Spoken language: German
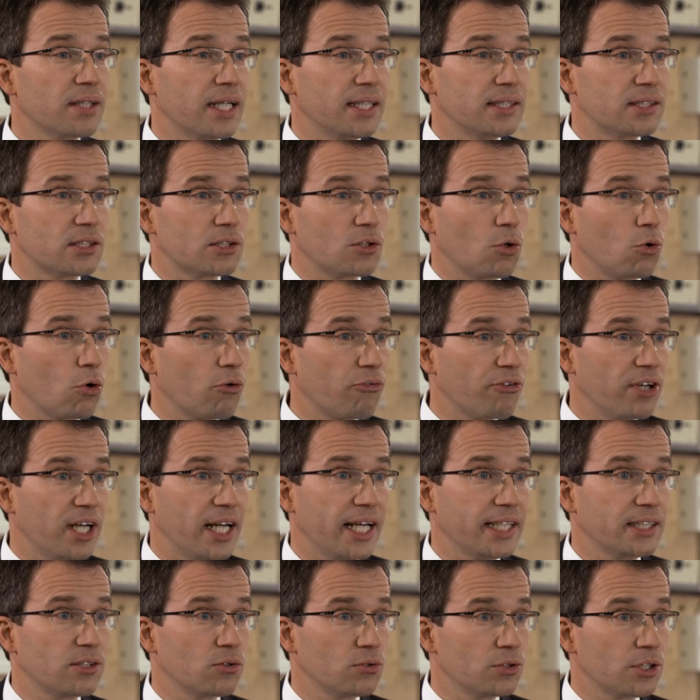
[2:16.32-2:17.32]
es doch
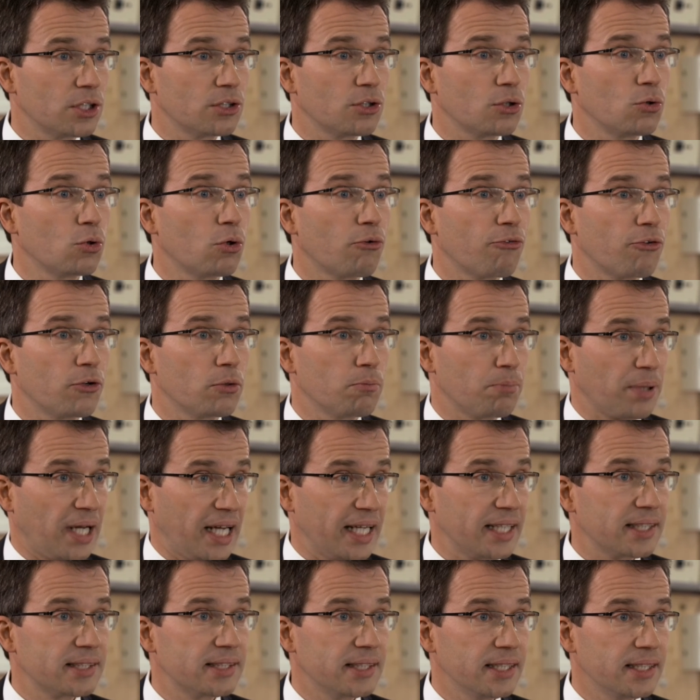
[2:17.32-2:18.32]
vielleicht unter Druck von
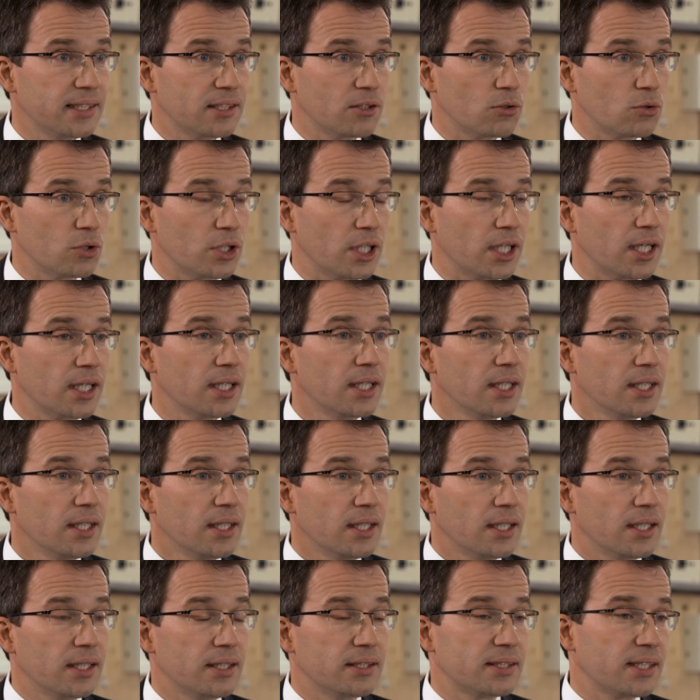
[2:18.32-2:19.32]
Brexit oder
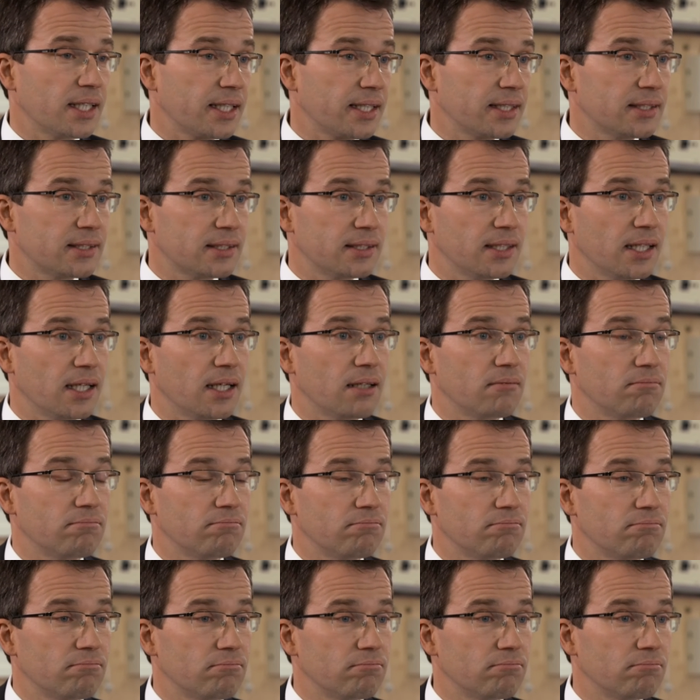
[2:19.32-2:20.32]
ich sage jetzt ja
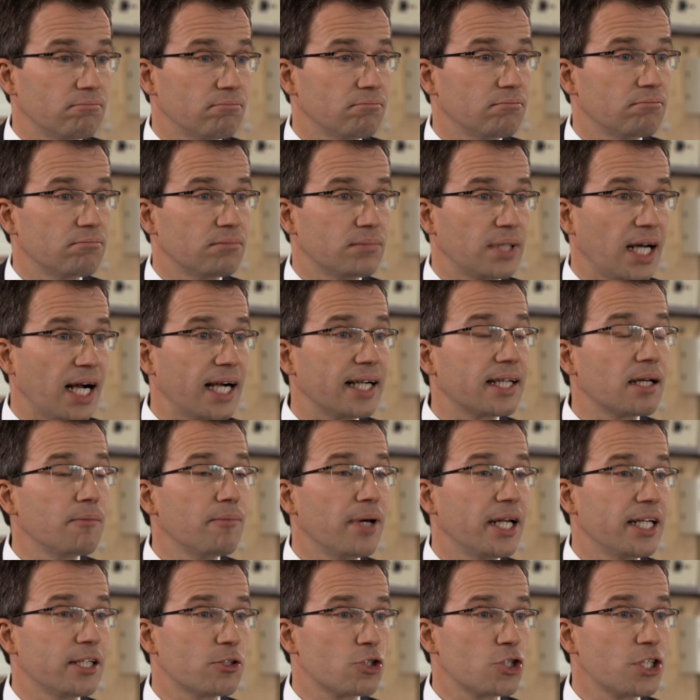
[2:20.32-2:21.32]
mm, der
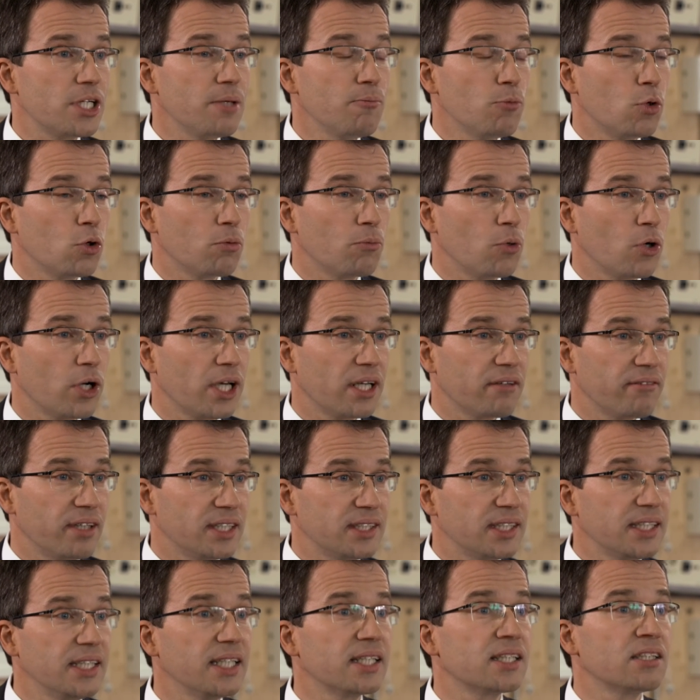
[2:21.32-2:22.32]
allgemeinen Stimmung
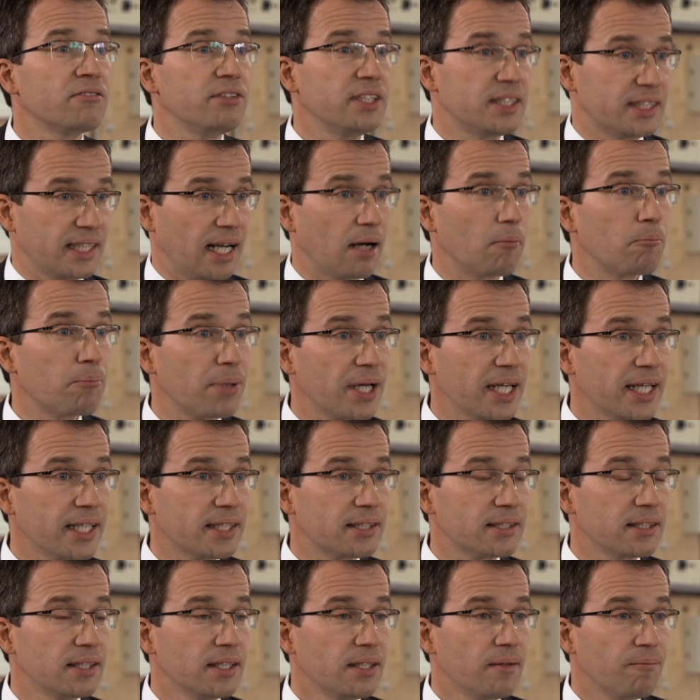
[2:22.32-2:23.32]
möglicherweise irgendwie zusammenbringt,
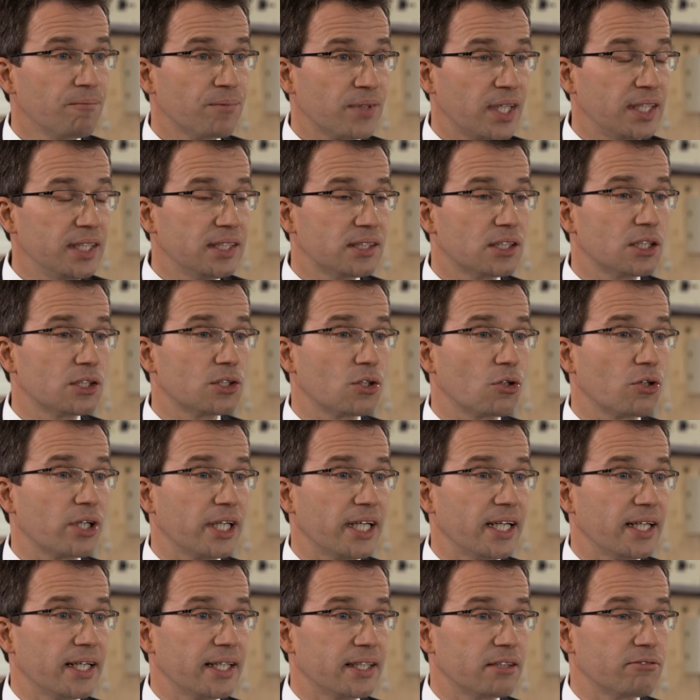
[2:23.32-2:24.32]
dann ist das doch
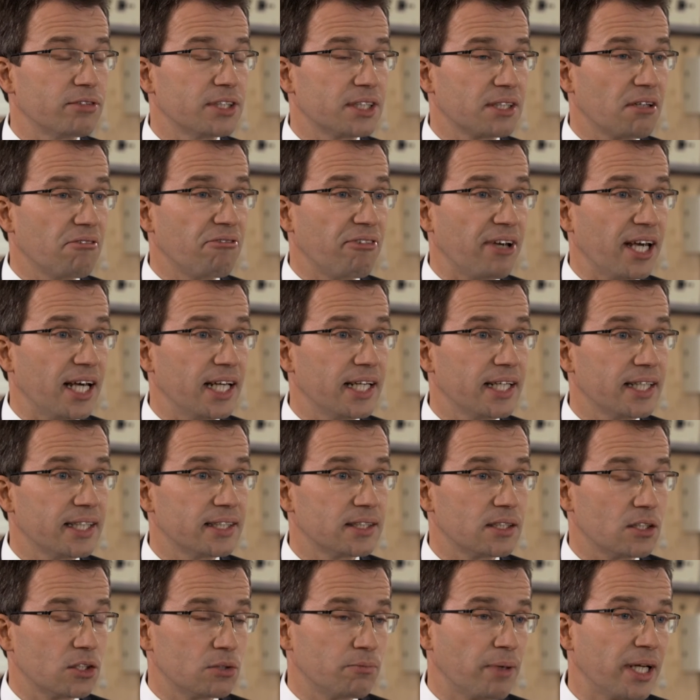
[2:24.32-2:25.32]
eher etwas
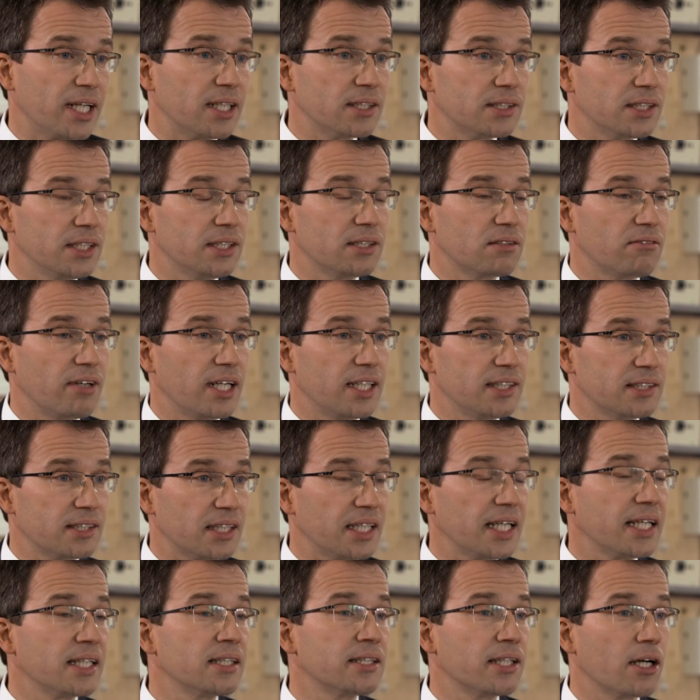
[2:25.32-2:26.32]
Gefährliches aus meiner Sicht, weil es
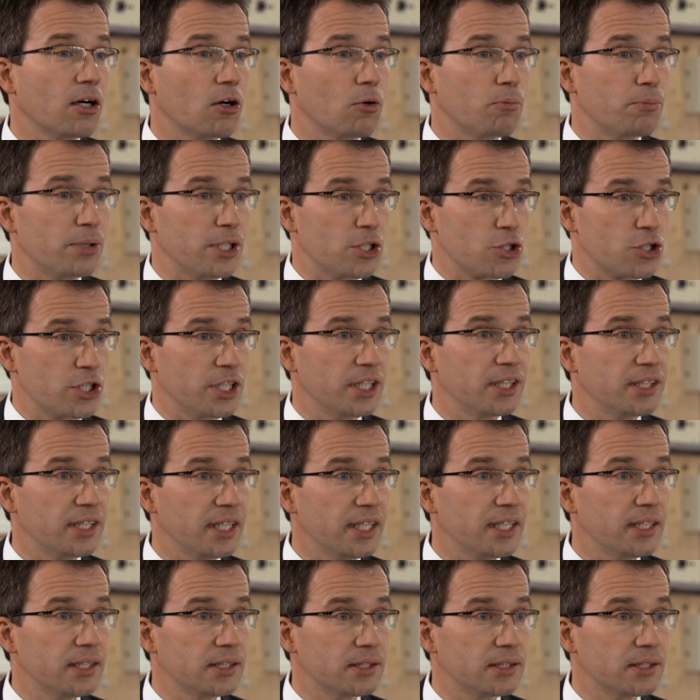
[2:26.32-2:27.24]
gegen die europäische Idee